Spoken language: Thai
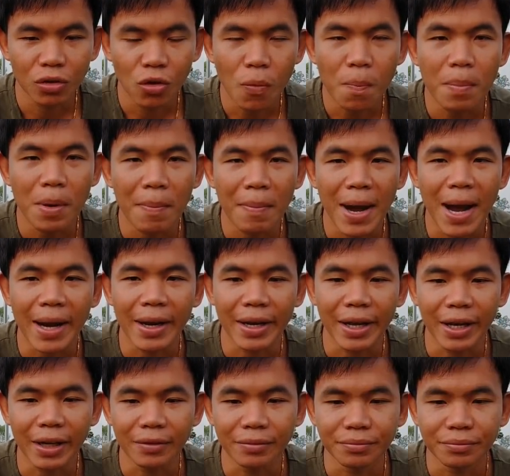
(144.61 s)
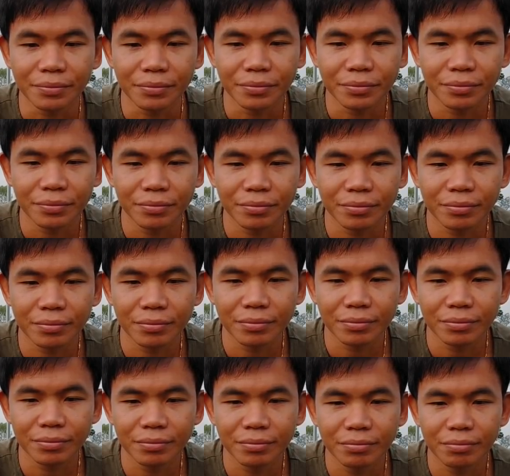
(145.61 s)
งบประมาณเนี่ย
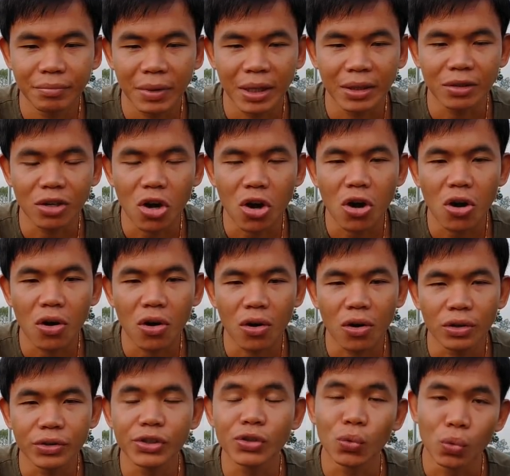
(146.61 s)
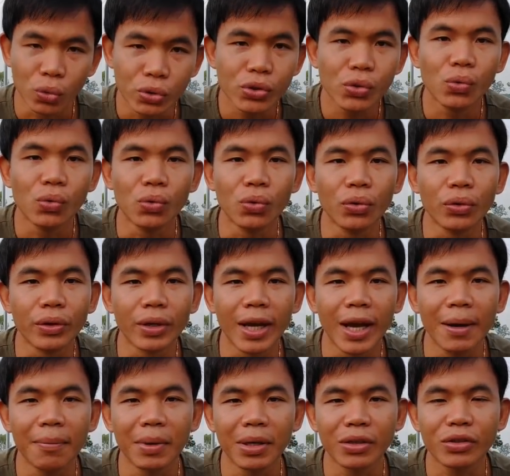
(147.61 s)
มันก็สูงอยู่
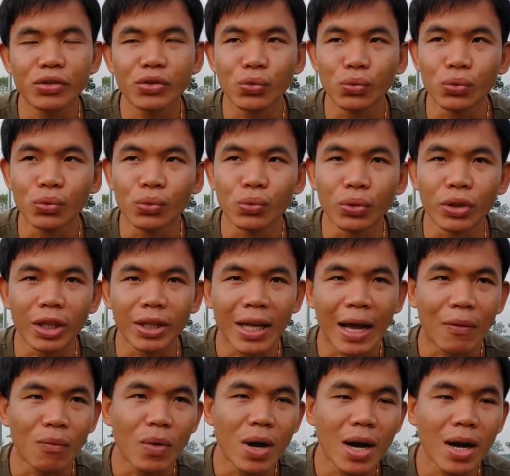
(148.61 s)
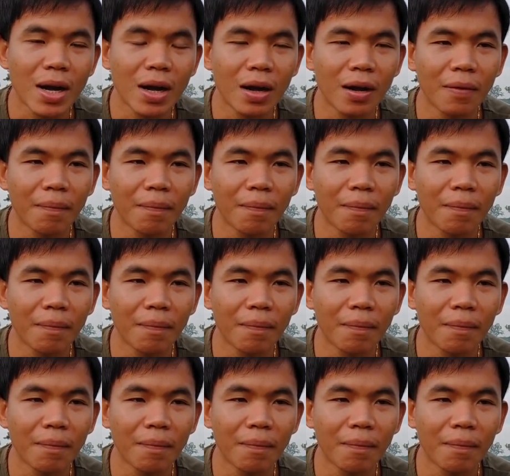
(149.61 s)
นะฮะ มันก็สูงอยู่ แต่ถามว่า